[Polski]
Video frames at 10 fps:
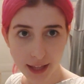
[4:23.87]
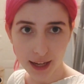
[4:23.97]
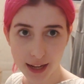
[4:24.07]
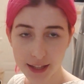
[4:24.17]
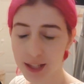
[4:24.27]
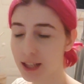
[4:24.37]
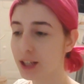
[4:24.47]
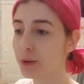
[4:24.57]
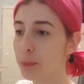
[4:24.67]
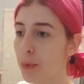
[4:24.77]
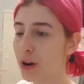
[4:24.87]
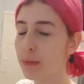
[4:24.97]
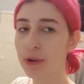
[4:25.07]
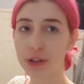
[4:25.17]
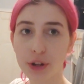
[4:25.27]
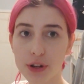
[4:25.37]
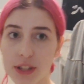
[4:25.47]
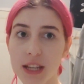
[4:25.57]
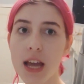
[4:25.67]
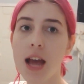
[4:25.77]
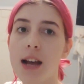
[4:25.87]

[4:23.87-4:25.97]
teraz e, pora, moi drodzy,